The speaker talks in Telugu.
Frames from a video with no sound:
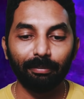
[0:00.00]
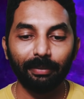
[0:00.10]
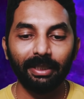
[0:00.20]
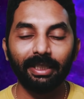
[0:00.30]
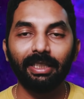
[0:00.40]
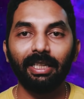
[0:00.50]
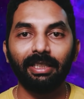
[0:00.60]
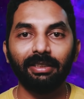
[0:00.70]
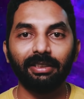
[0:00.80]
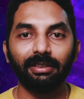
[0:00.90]
పింకీకి
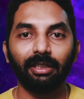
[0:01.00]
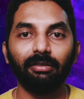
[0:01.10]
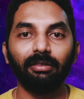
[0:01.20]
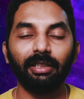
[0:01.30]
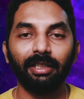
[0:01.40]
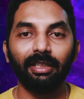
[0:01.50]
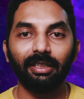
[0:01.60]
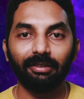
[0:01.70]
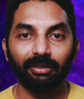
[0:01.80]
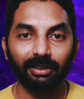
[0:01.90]
లెటర్ ఇచ్చేశారు
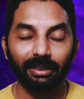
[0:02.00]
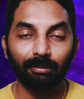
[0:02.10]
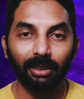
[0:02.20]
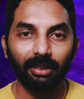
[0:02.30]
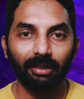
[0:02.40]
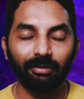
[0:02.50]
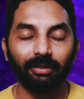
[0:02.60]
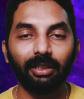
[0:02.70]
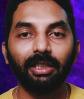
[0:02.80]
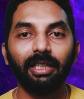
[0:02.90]
ఎందుకంటే ఫస్ట్ టైం తన
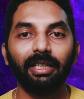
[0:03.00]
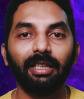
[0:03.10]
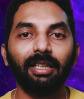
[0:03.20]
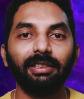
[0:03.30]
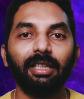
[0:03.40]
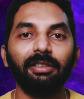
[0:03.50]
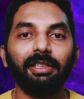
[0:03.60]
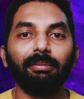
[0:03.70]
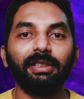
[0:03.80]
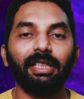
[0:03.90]
ఫాదర్ లెటర్ రాశారు అని
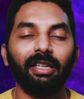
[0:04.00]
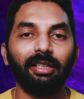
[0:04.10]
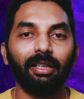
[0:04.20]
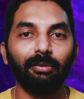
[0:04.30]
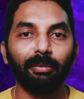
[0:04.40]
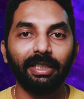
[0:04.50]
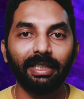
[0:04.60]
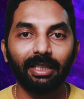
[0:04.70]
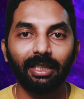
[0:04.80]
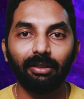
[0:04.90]
చెప్పేసి అని అన్నారు బట్
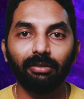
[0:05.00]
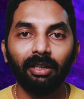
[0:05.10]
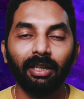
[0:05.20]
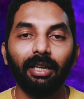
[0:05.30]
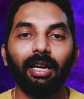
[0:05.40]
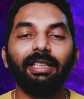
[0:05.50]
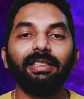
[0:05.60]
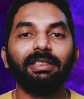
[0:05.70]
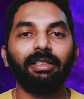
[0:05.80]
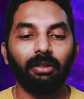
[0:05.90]
ఇక్కడ నాకు ఆ
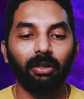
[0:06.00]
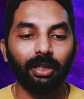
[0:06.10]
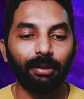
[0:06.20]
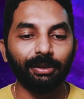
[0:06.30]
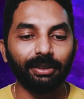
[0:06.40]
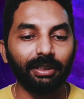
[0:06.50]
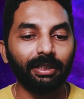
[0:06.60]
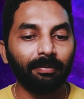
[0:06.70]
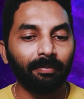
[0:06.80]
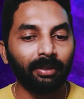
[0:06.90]
డెసిషన్ రాంగ్ అనిపించింది
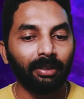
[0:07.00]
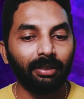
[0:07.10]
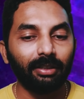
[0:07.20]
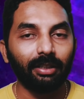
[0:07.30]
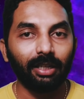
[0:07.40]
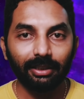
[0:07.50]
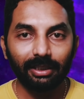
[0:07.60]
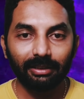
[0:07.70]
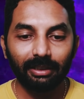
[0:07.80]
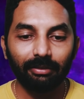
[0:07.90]
నాకు
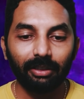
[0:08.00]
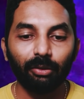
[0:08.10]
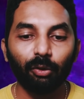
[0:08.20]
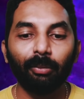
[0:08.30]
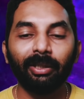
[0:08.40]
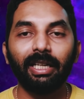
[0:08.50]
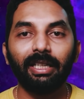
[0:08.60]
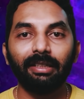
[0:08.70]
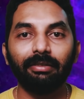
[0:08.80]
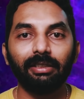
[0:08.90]
తెలిసినంత వరకు లోబోకి
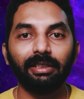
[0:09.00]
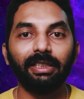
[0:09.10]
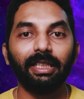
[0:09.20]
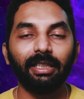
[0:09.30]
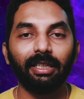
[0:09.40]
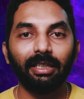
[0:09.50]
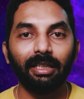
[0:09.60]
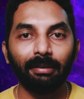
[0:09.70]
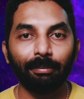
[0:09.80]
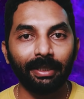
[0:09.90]
లెటర్ ఇవ్వాల్సింది ఎందుకంటే
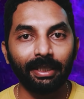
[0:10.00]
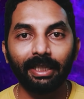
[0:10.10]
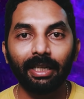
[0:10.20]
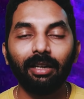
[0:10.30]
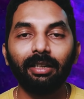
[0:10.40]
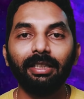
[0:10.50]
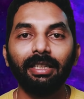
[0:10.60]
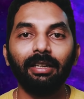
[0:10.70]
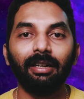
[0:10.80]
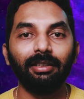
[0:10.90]
పింకీకి ఆల్రెడీ
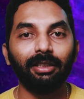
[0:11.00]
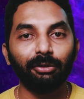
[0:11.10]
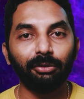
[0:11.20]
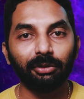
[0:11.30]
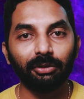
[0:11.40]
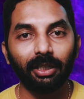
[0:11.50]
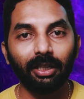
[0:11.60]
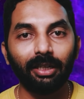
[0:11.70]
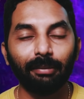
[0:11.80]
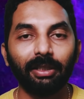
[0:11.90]
అందరూ
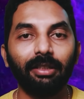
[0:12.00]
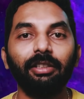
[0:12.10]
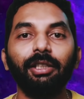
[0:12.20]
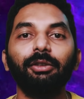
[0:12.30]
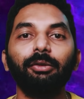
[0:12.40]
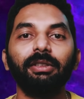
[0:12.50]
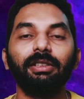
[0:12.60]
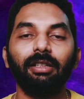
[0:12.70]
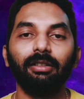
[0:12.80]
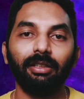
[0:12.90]
చూస్తుండగానే పెద్ద వీడియో
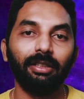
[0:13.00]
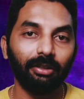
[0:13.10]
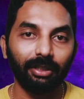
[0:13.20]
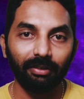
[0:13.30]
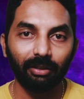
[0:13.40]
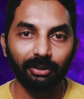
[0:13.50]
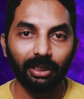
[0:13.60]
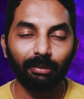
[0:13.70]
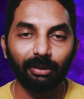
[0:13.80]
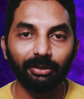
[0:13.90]
చూపించారు అందరూ టీవీలో
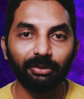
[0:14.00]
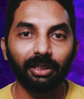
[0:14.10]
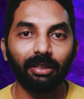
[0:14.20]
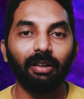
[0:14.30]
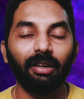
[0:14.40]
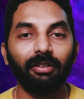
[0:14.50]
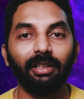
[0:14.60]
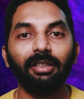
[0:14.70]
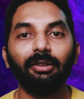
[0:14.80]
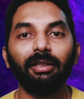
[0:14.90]
చాలామంది చూశారు వాళ్ళ
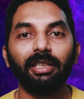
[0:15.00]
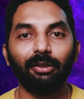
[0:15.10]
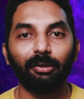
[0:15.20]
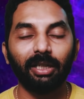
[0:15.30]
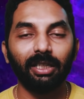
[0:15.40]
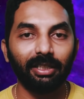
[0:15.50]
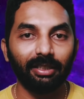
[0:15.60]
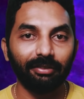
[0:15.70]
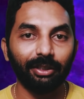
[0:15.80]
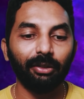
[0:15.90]
ఫాదర్ కూడా తనతో
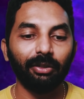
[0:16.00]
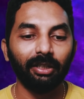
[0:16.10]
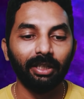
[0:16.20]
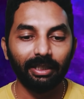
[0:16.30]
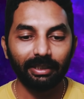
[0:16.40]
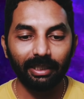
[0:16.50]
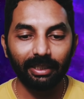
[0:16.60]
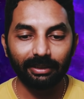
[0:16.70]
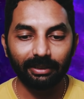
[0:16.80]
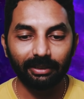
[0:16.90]
మాట్లాడిన వీడియో
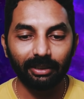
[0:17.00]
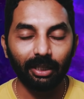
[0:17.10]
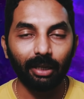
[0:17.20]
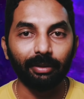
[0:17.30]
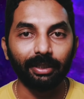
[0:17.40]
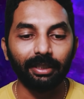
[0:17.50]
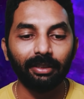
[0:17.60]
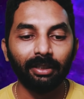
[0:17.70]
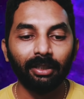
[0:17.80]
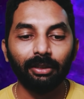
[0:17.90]
టెలికాస్ట్ చేశారు కాబట్టి
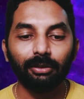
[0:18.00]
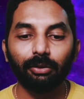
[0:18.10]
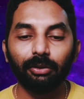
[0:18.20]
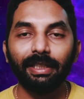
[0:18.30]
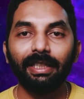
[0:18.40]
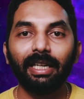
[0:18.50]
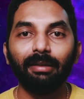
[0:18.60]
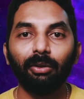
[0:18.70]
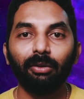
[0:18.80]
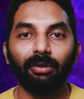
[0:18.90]
సో ఈ
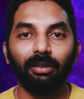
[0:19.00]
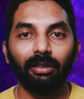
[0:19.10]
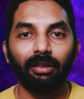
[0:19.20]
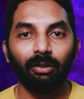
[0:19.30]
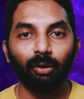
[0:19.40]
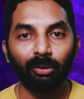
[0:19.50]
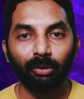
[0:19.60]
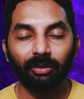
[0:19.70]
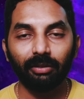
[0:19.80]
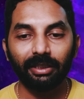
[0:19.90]
టైంలో
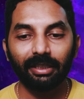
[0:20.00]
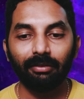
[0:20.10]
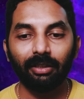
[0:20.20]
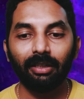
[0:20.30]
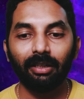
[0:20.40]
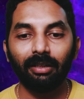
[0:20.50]
లోబోకి వాళ్ళ